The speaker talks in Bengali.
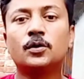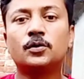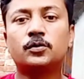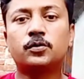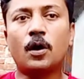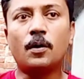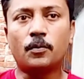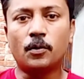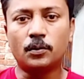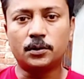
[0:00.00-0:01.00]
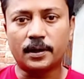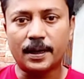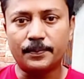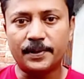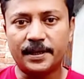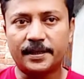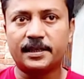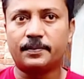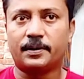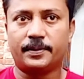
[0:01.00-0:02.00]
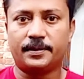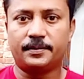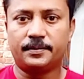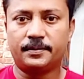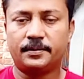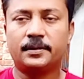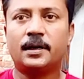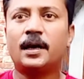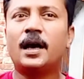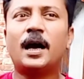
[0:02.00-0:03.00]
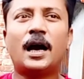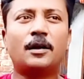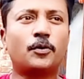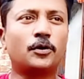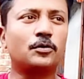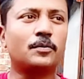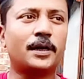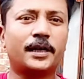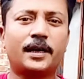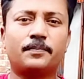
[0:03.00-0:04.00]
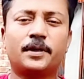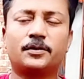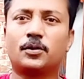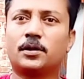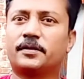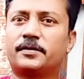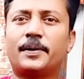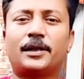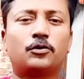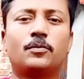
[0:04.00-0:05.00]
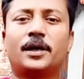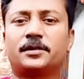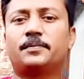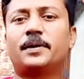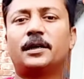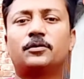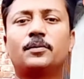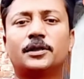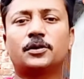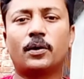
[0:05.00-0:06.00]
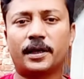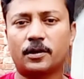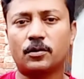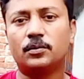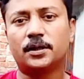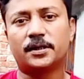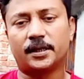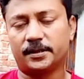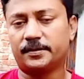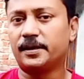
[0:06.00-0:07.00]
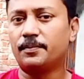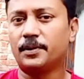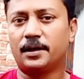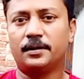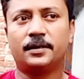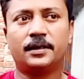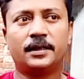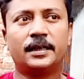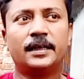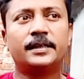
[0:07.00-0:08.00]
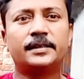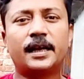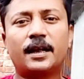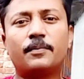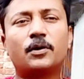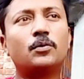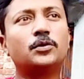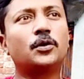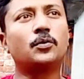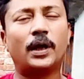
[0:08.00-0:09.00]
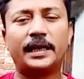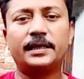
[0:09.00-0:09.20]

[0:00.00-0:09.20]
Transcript: সব কবুতরকে আপনি এটা দিতে পারবেন আর বর্তমানে আপনার চলতেছে ভাদ্র মাস ভাদ্র মাসে অনেকে কবুতর থাকতেছে আমরা যারা আমরা কবুতর উড়াই